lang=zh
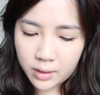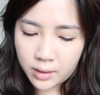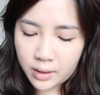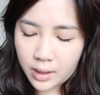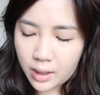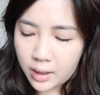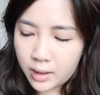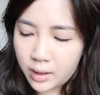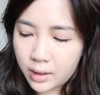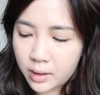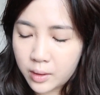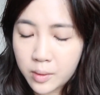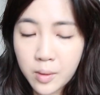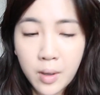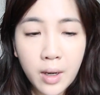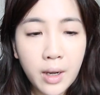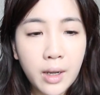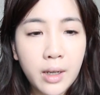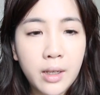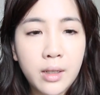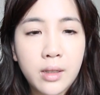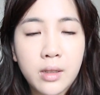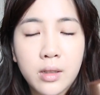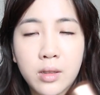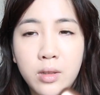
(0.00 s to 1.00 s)
那另
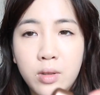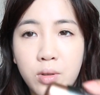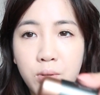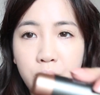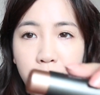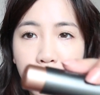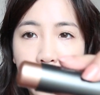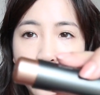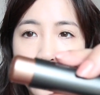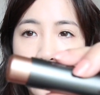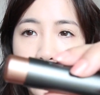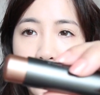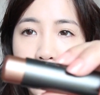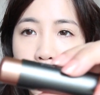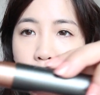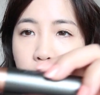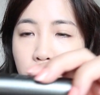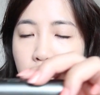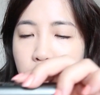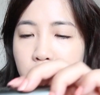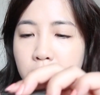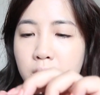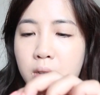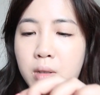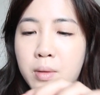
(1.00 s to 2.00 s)
外一个是，
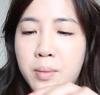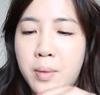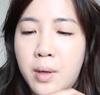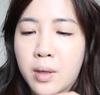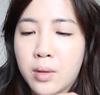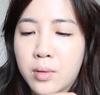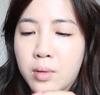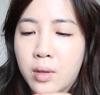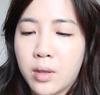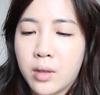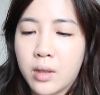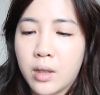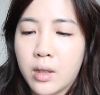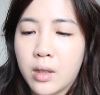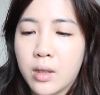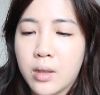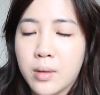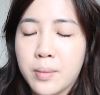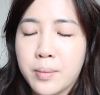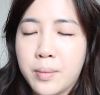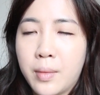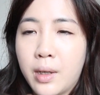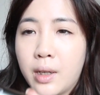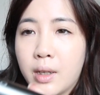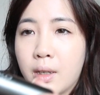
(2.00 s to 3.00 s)
哦，这个包装也
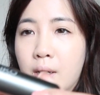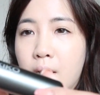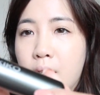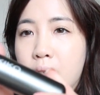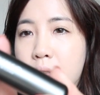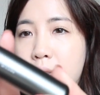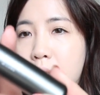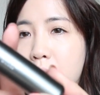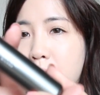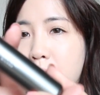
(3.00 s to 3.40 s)
很美，它